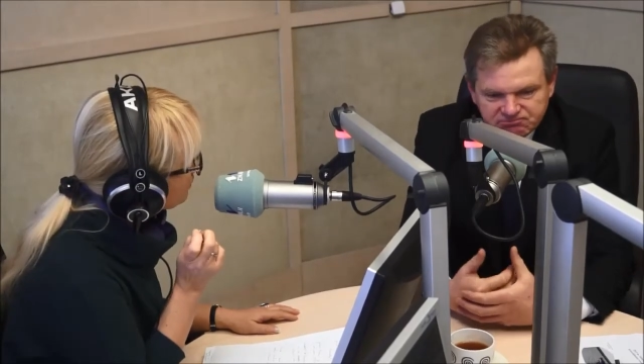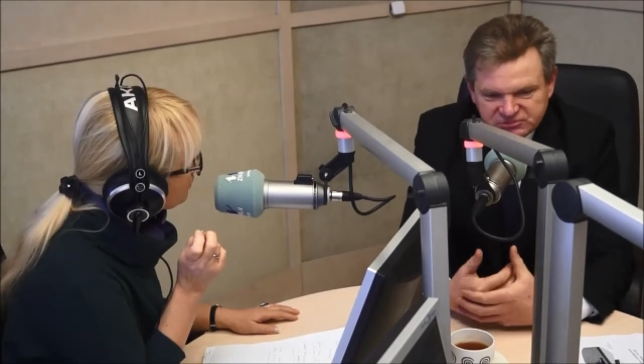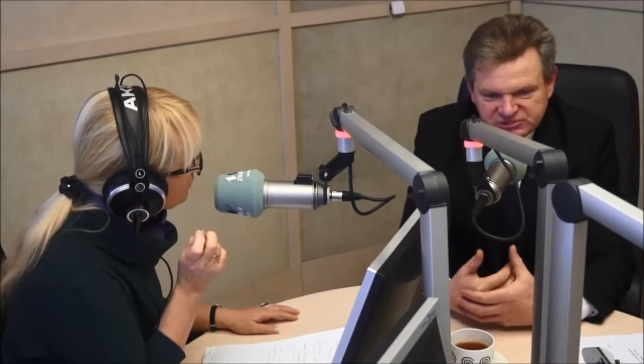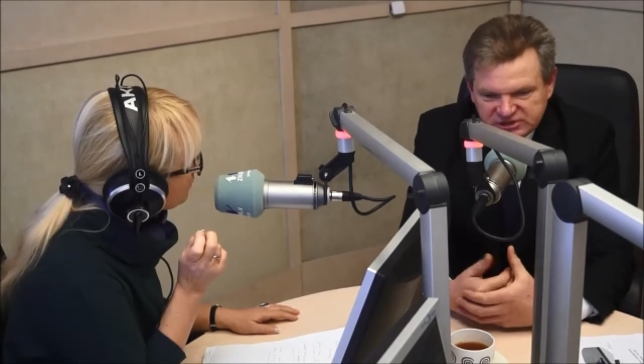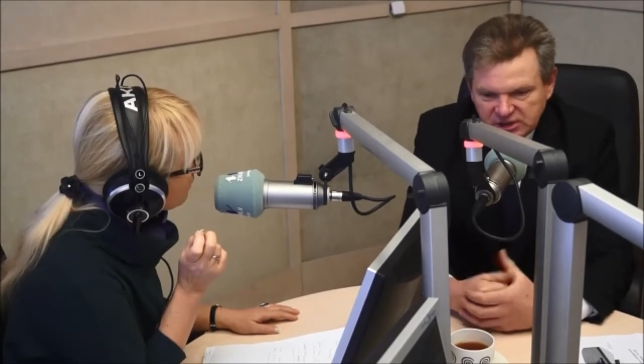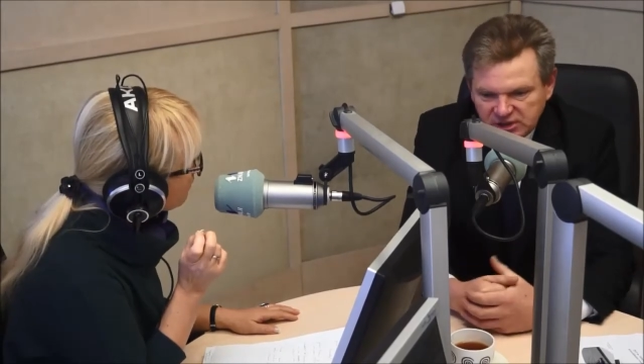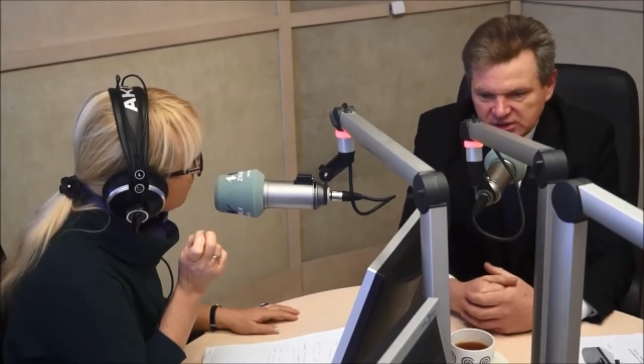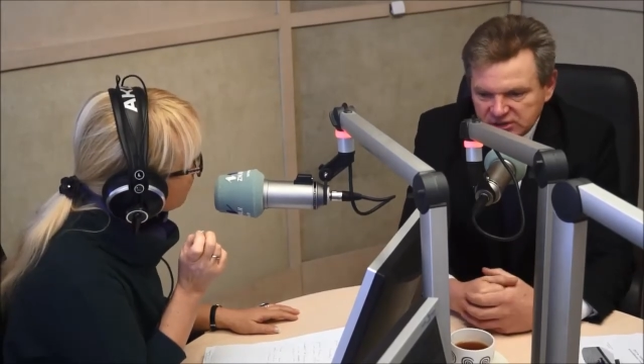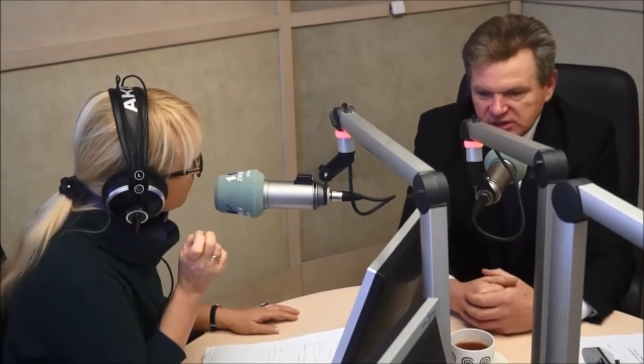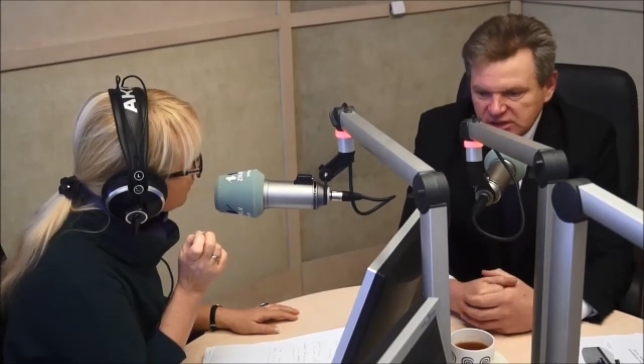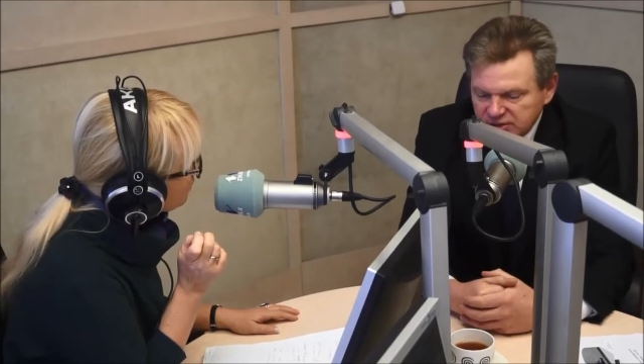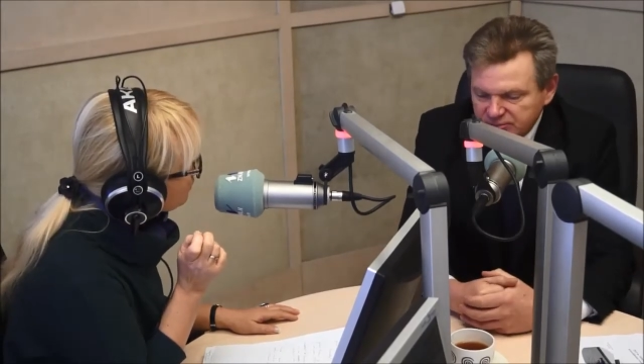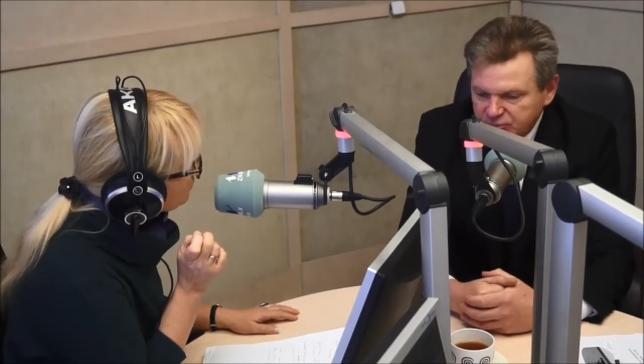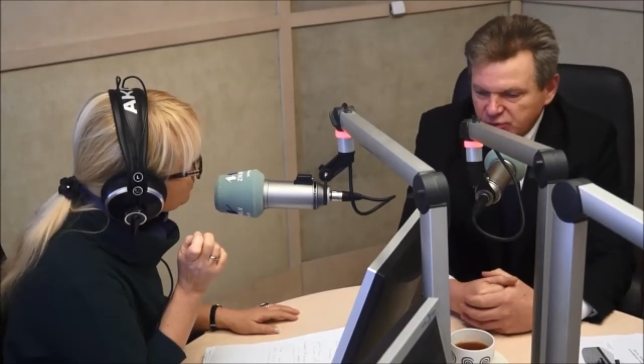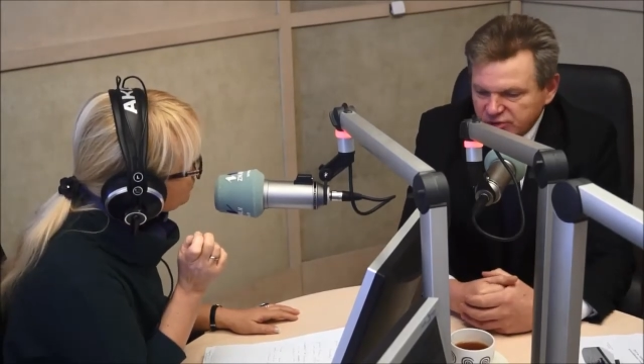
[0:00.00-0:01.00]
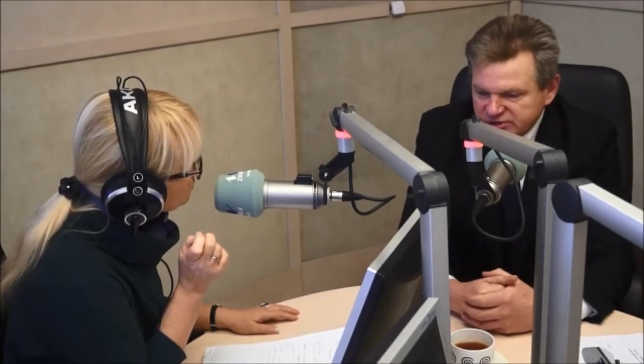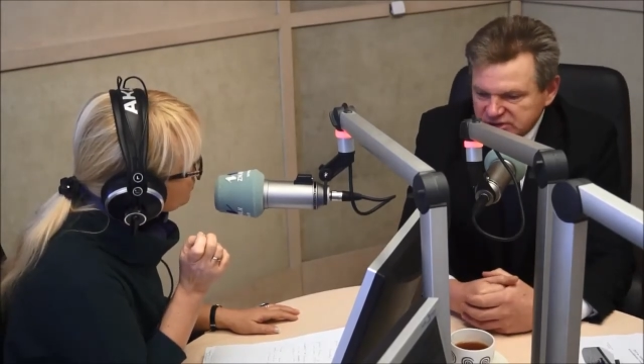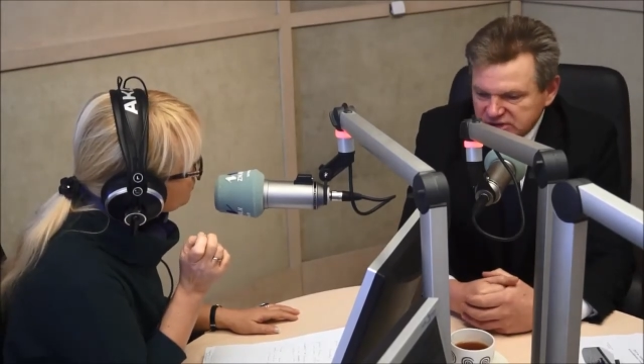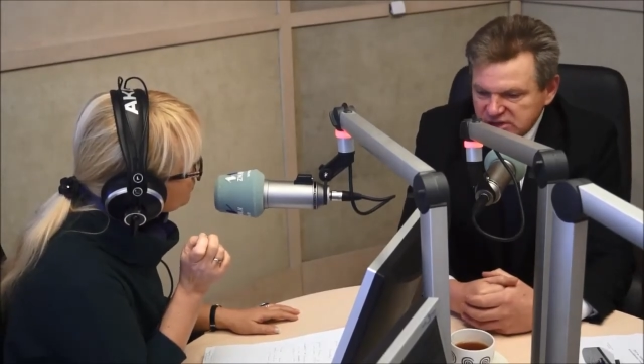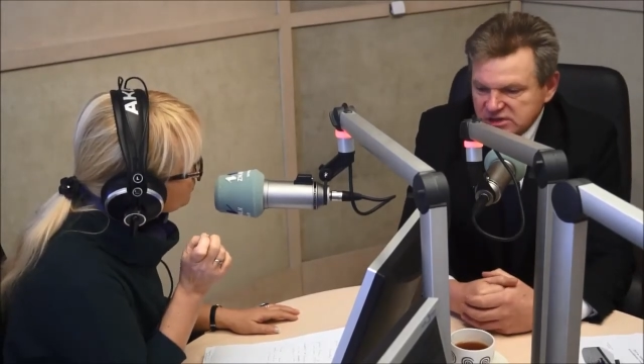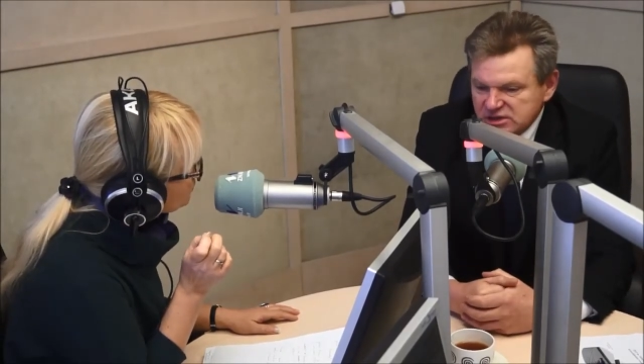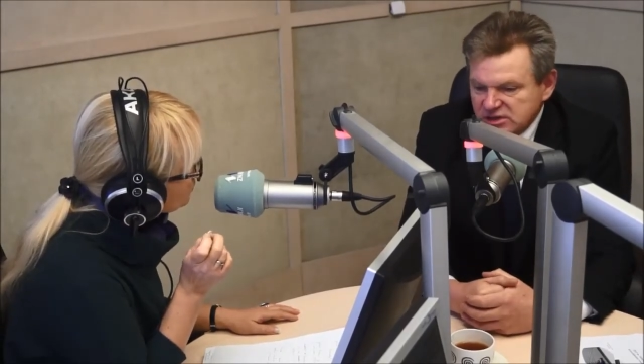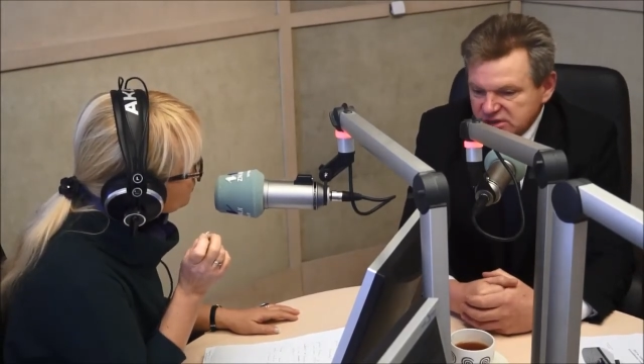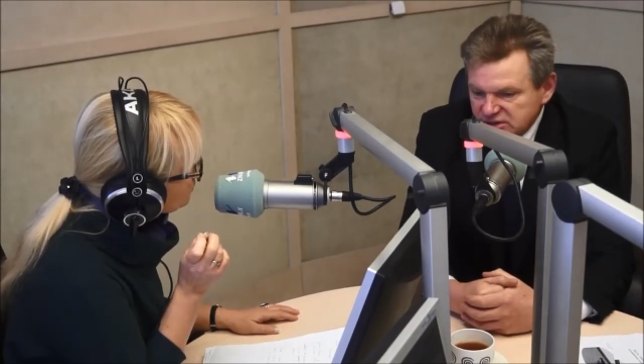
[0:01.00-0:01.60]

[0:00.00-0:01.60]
zagarnęli polskiej